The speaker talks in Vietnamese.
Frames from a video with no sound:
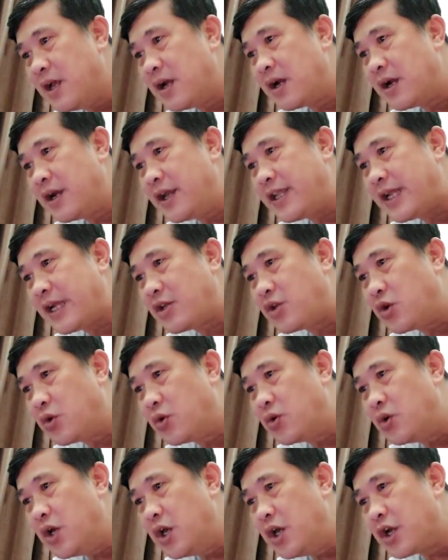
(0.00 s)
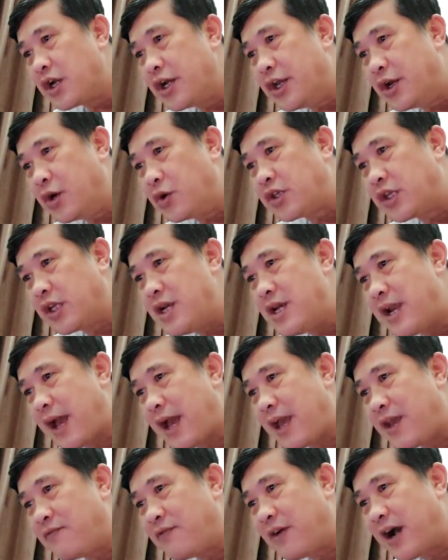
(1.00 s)
Lý Thanh Du điều chỉnh
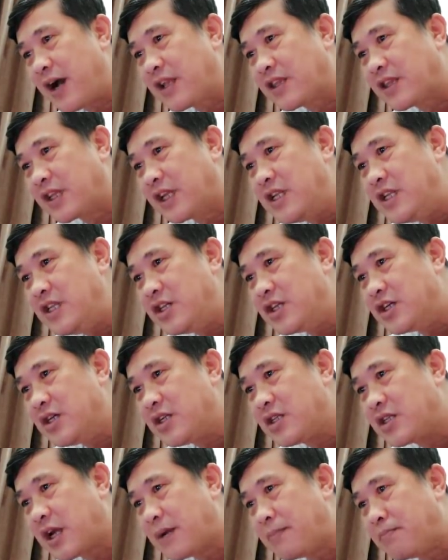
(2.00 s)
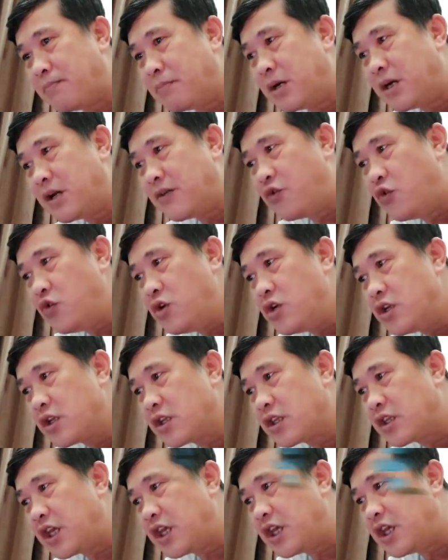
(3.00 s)
lại và tĩnh dưỡng tầm 10 phút
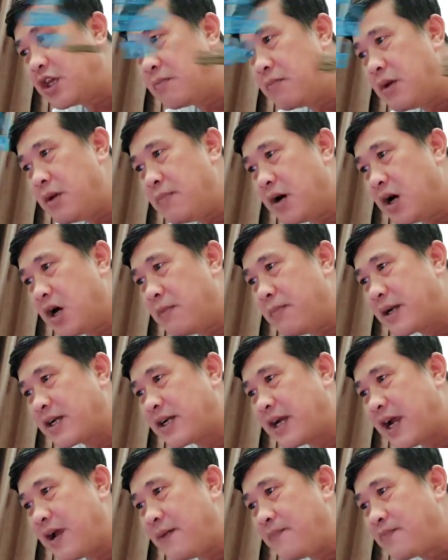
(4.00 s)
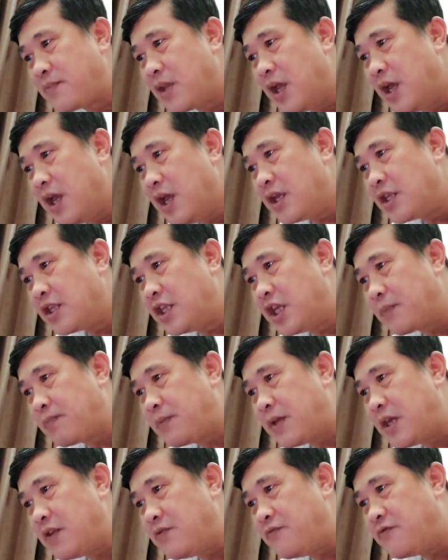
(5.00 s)
thì mới mở mắt ra. Diệp
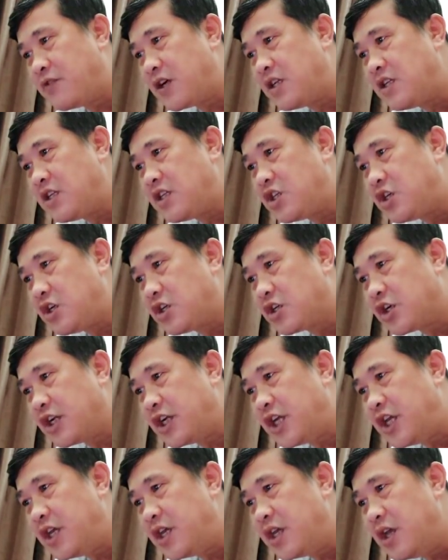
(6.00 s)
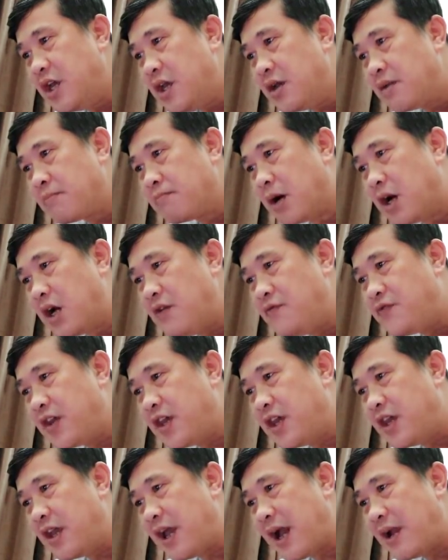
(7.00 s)
Thiên vẫn chưa rời đi bởi
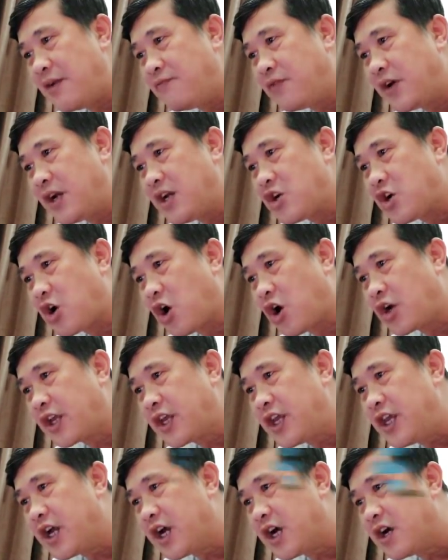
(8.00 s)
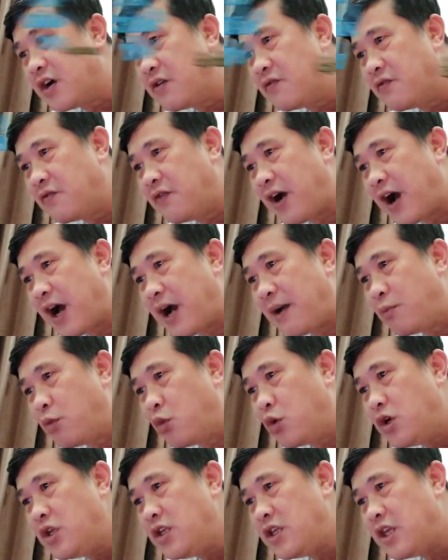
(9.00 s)
vì anh vẫn còn nghi ngờ và
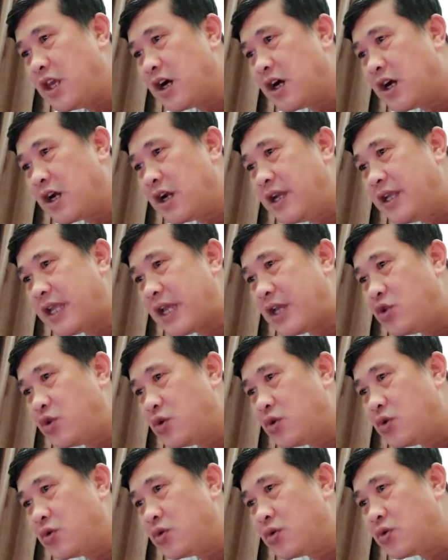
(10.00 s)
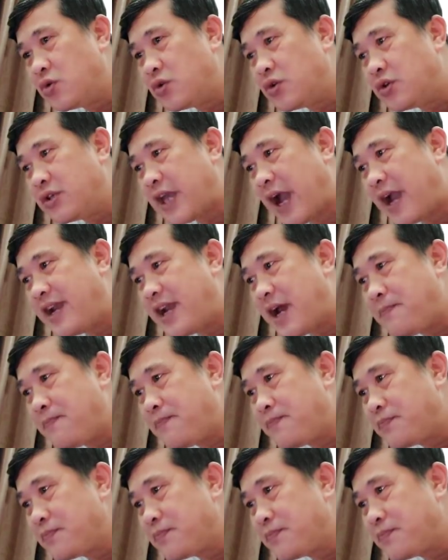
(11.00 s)
muốn nhờ Lý Thanh Du giải đáp.